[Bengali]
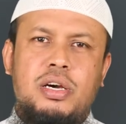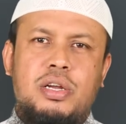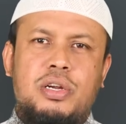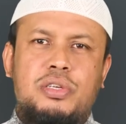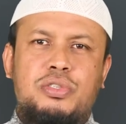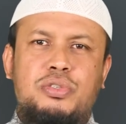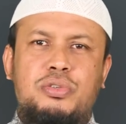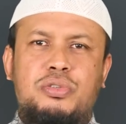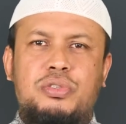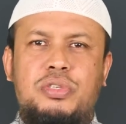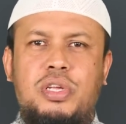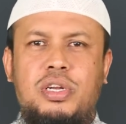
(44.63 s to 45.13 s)

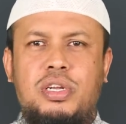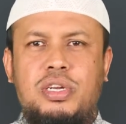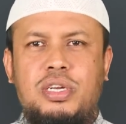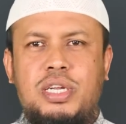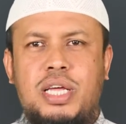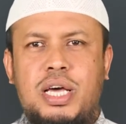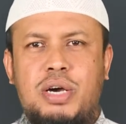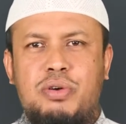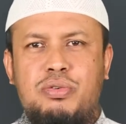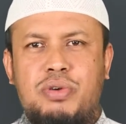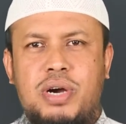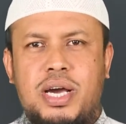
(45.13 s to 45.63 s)
রাসুল
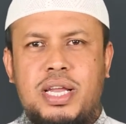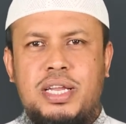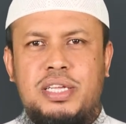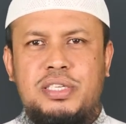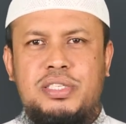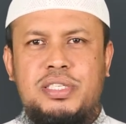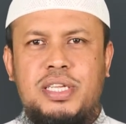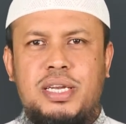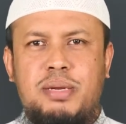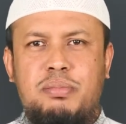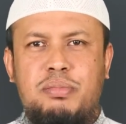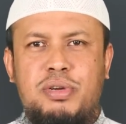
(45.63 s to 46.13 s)
সাল্লাহ
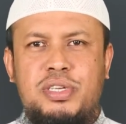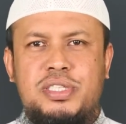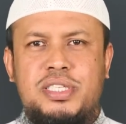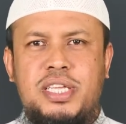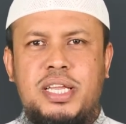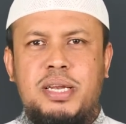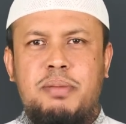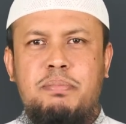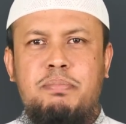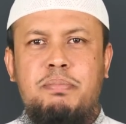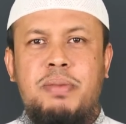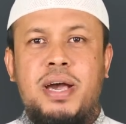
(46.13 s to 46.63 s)
আলাইসাল্লাম
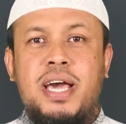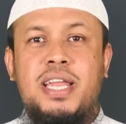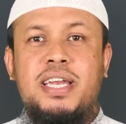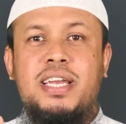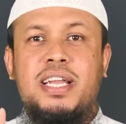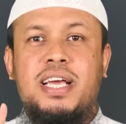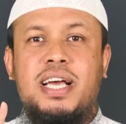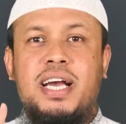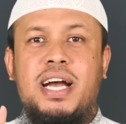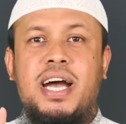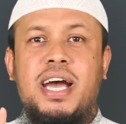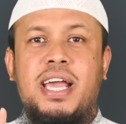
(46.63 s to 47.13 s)
বলেছেন মান
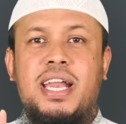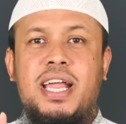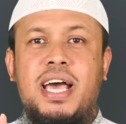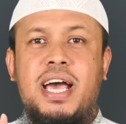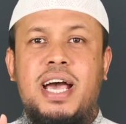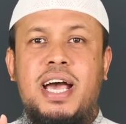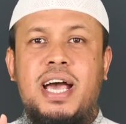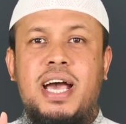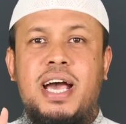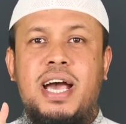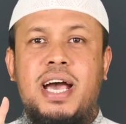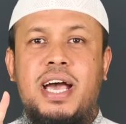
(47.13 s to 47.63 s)
কারা
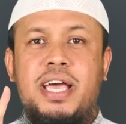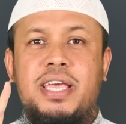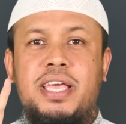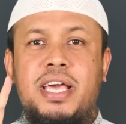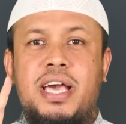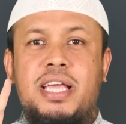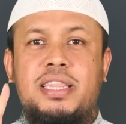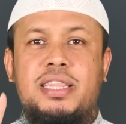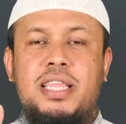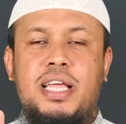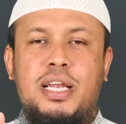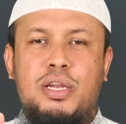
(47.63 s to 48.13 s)

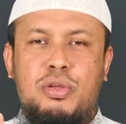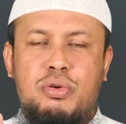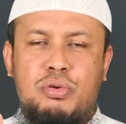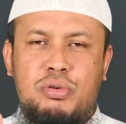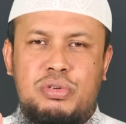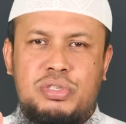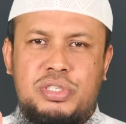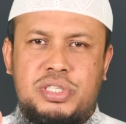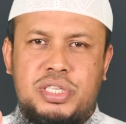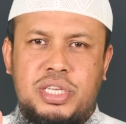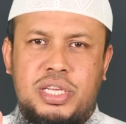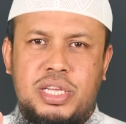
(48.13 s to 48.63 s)
আয়াতাল
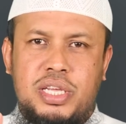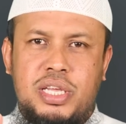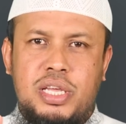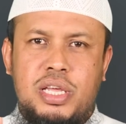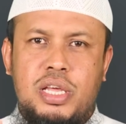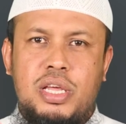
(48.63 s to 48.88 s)
কুরসি